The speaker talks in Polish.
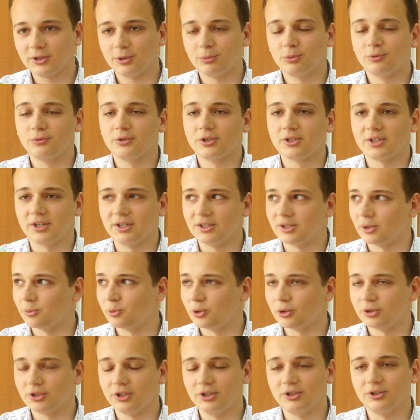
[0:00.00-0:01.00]
chciałbym wszystkich
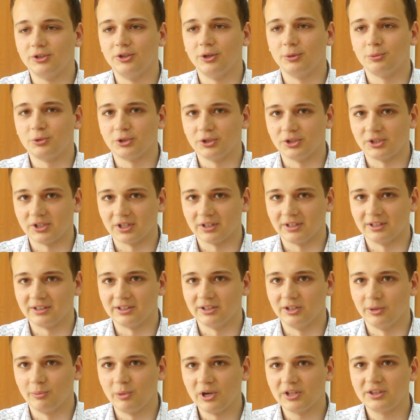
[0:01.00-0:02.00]
zaprosić do przyjścia na
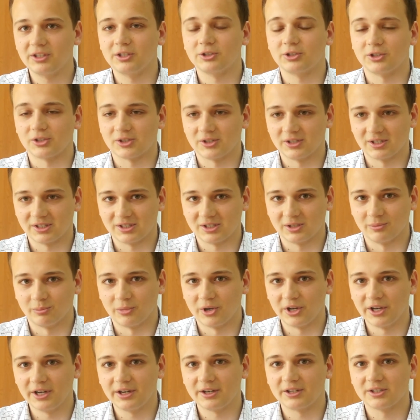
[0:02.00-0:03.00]
tę debatę. 16
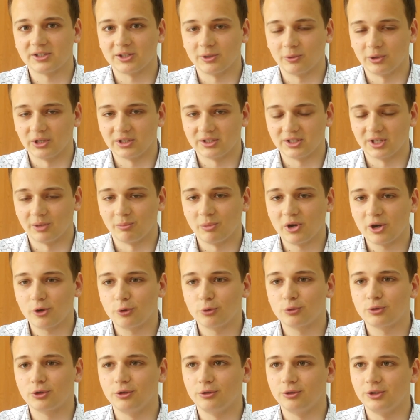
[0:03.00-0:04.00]
maja, restauracja
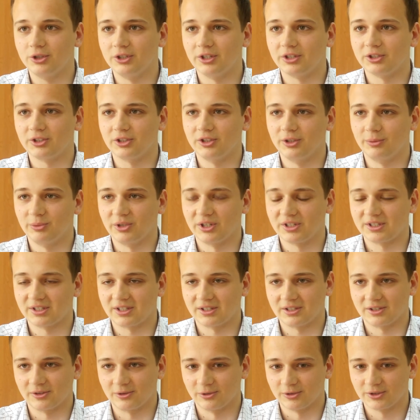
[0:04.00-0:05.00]
Bachus, godzina
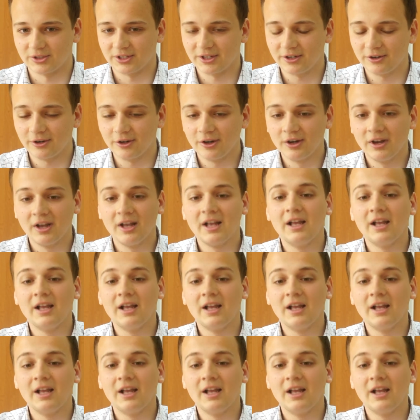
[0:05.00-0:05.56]
17.00.